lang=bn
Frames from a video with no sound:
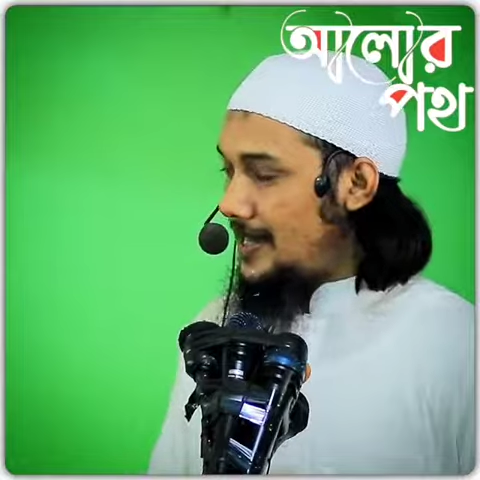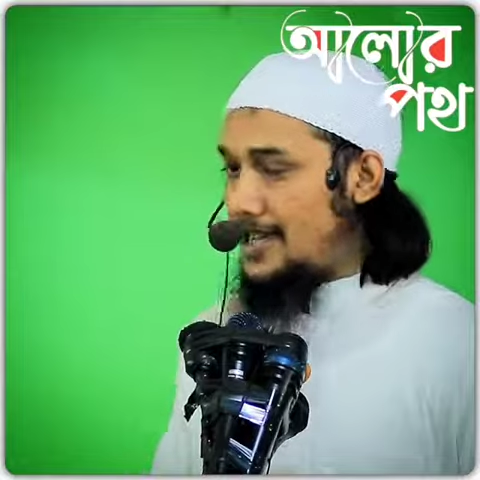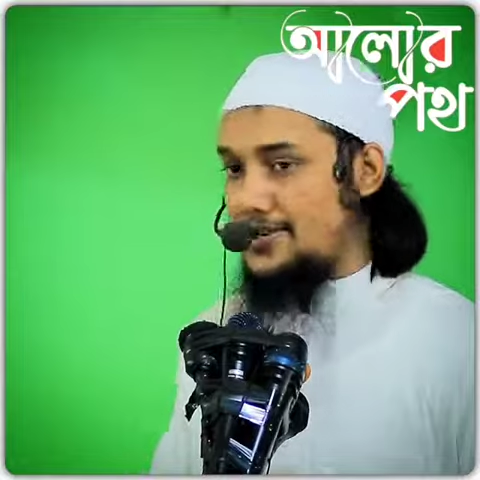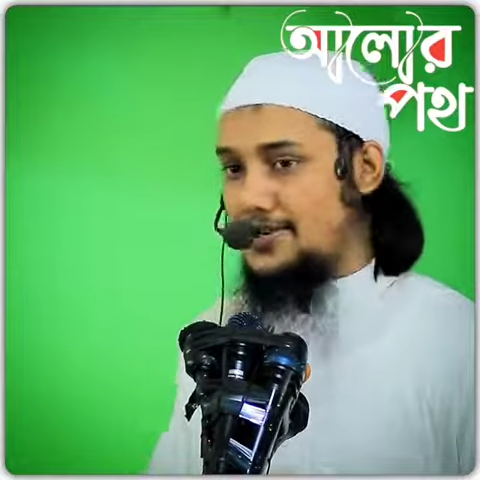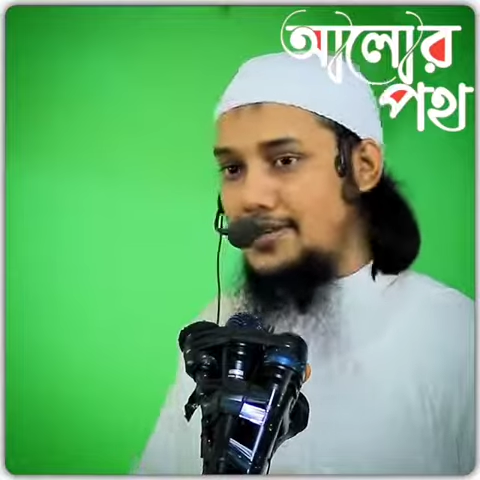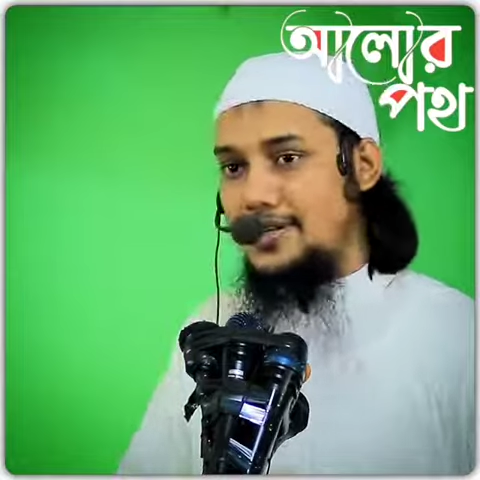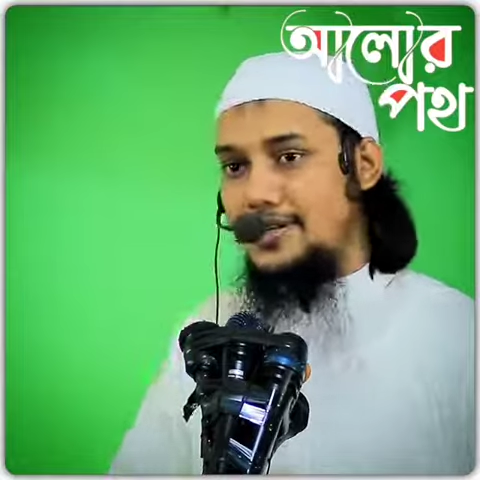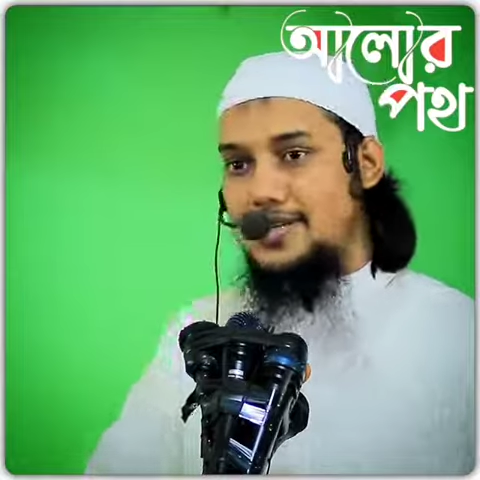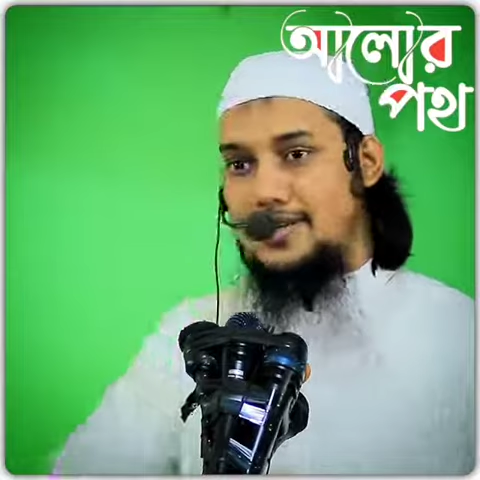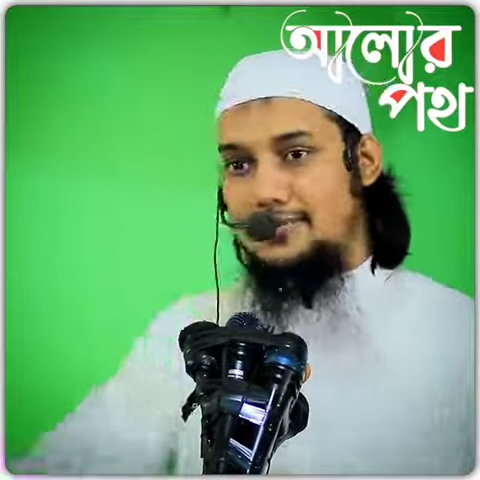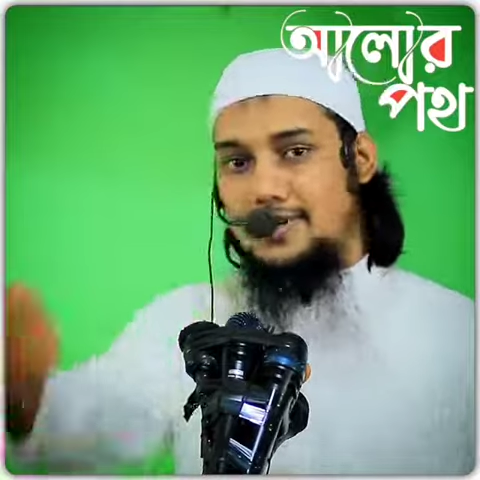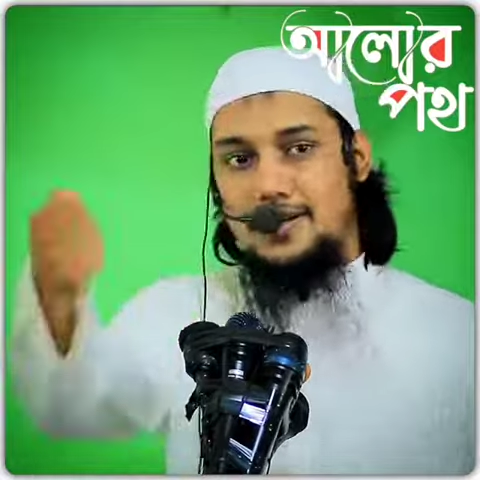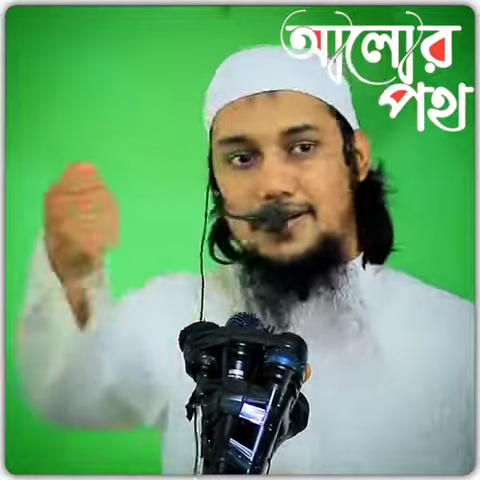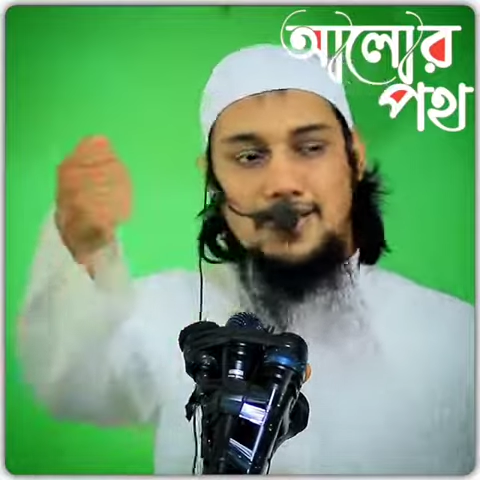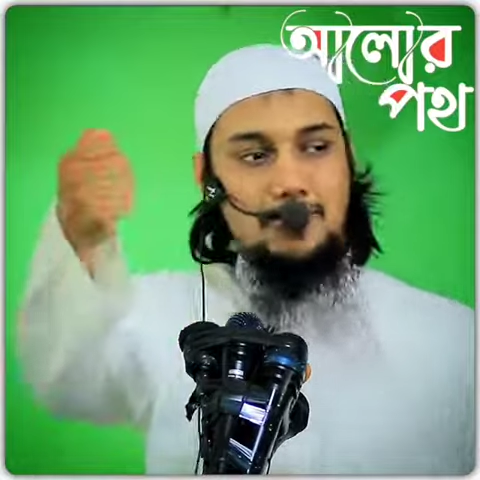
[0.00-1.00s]
লাশ নিয়ে
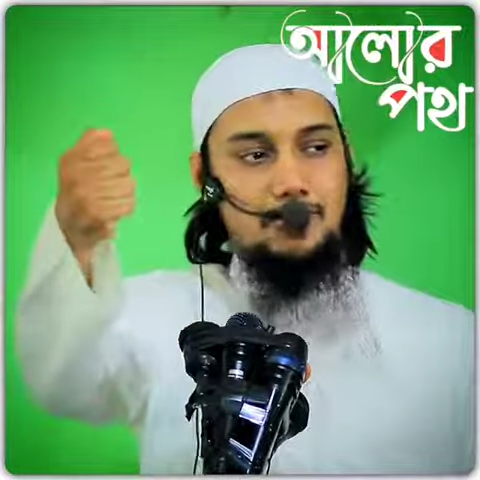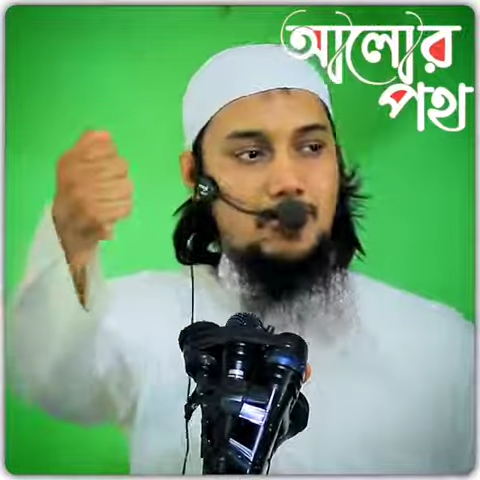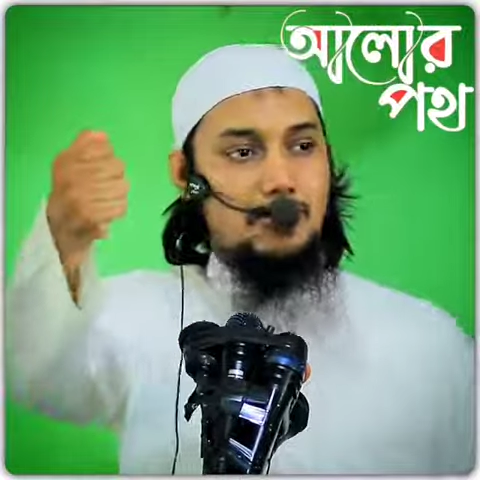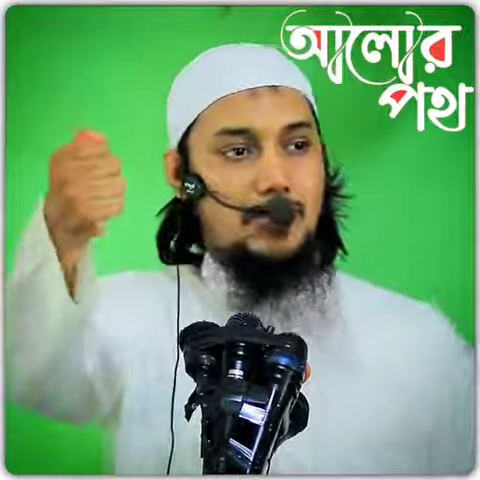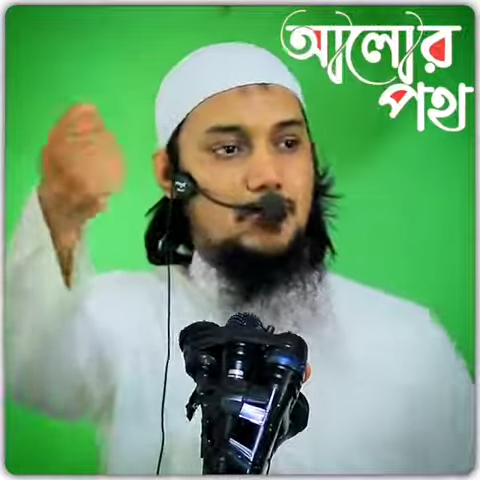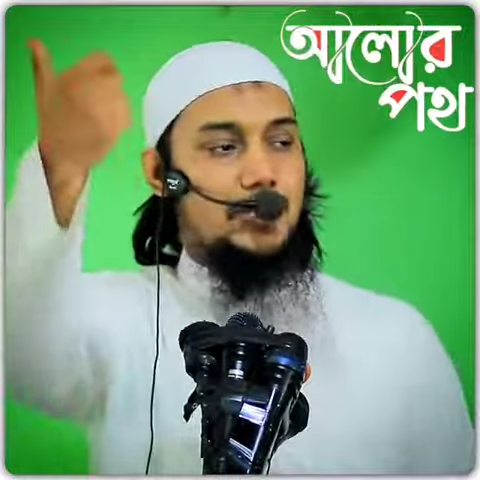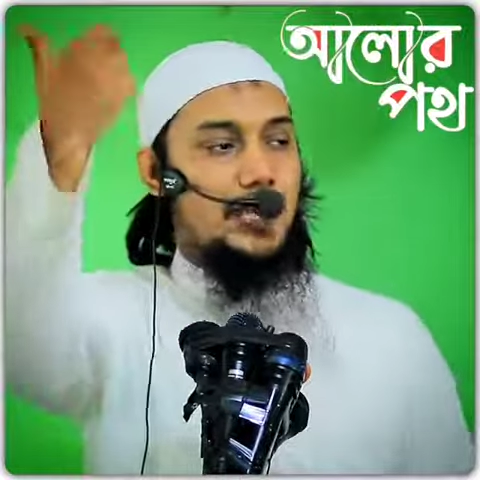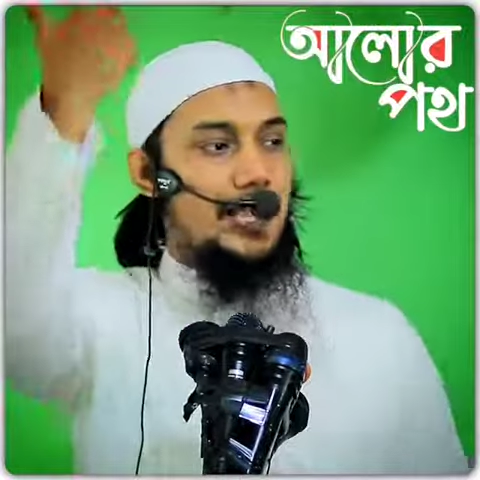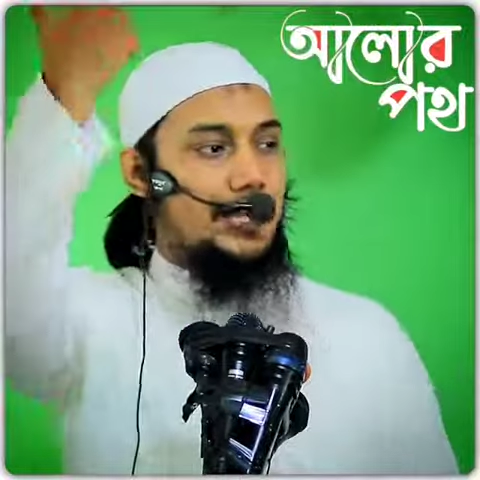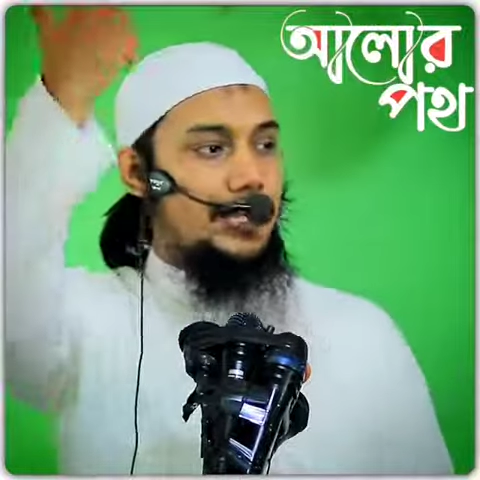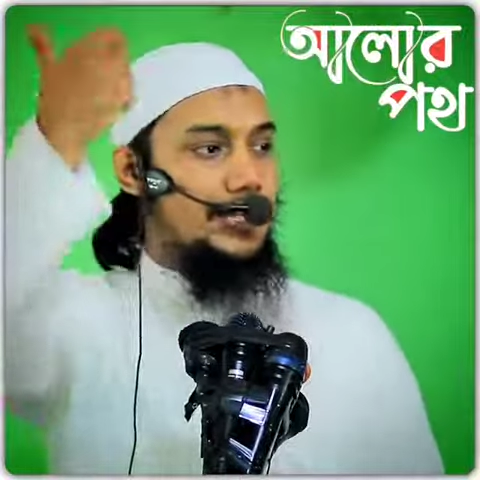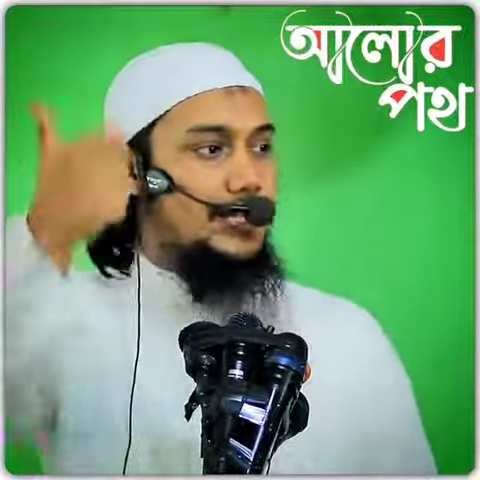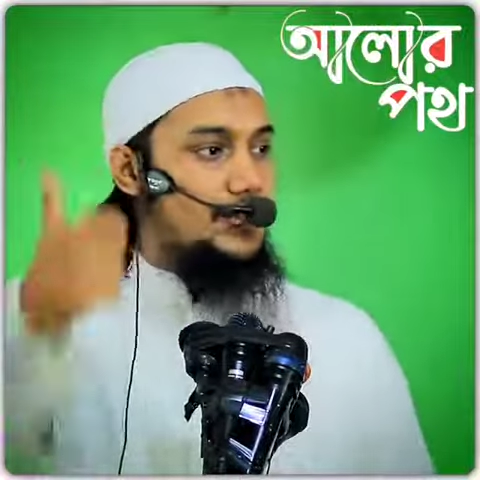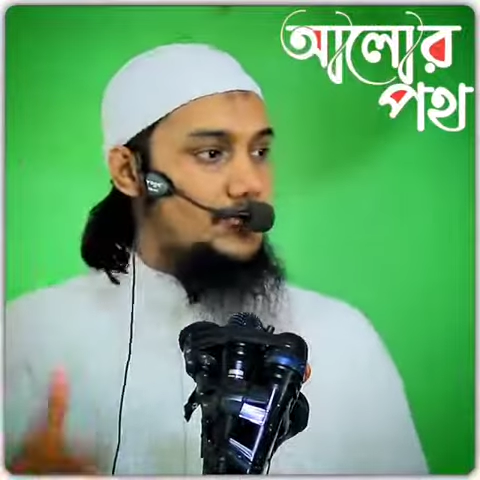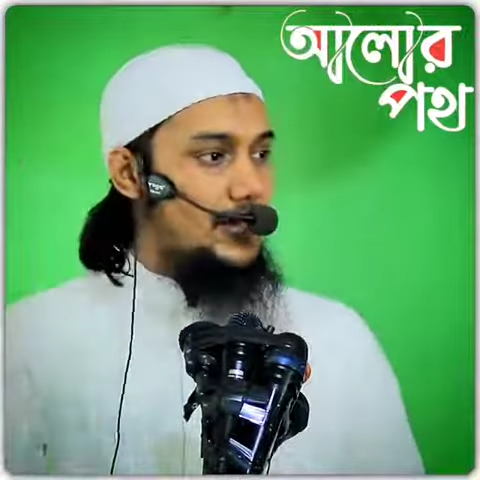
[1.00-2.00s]
যাবে আর সে বলবে কোথায়
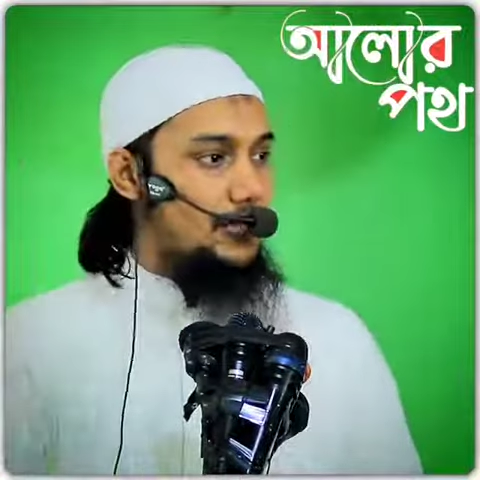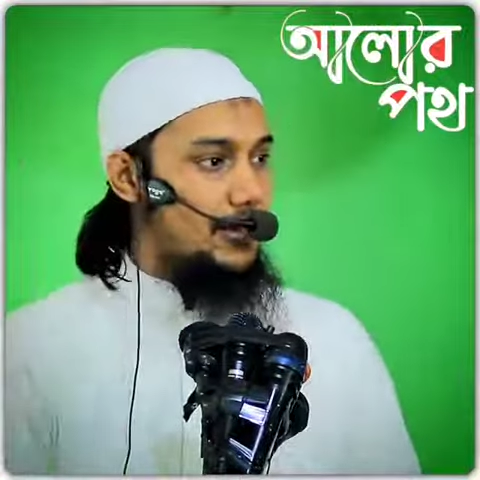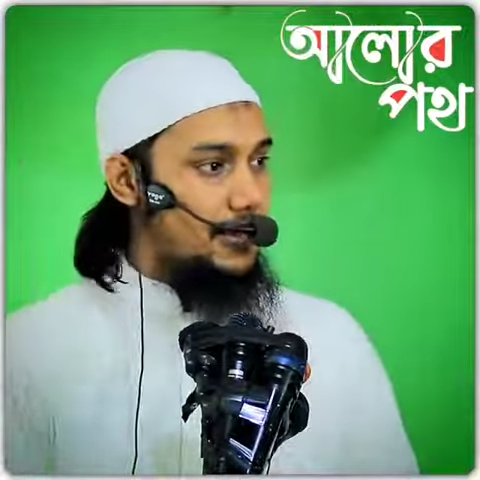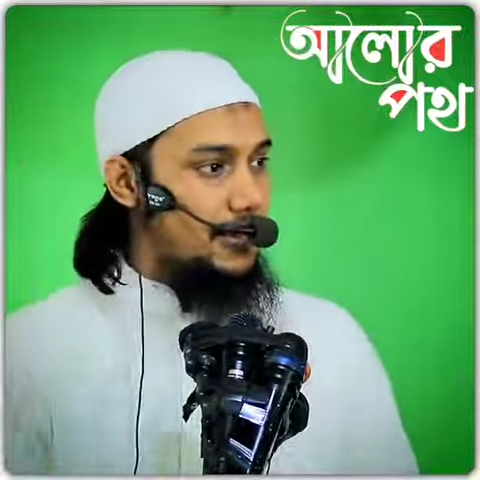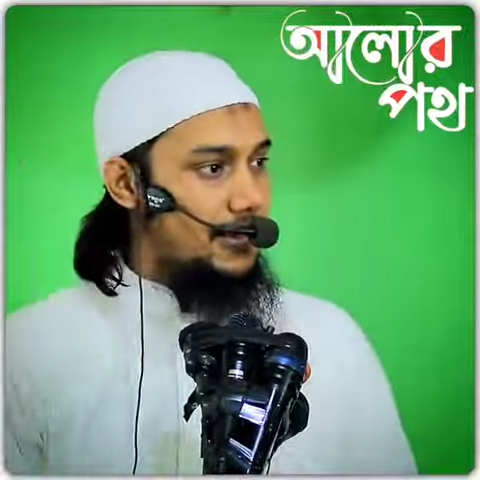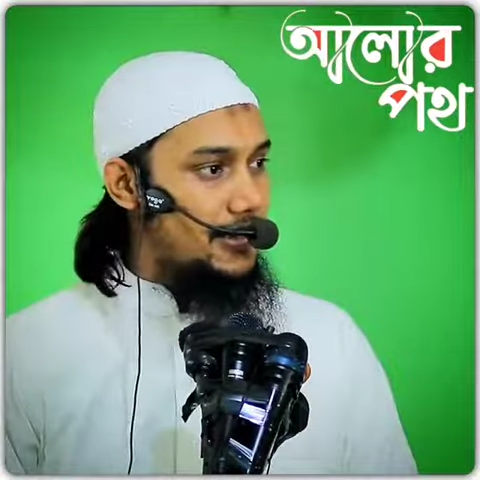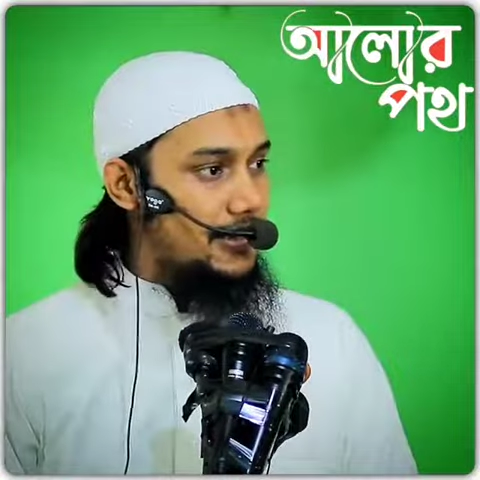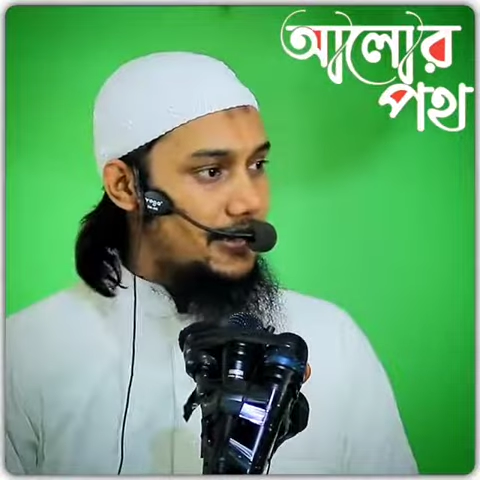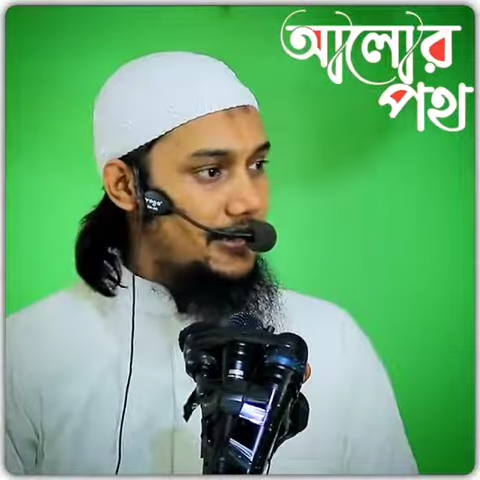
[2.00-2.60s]
নিয়ে যাচ্ছ আমাকে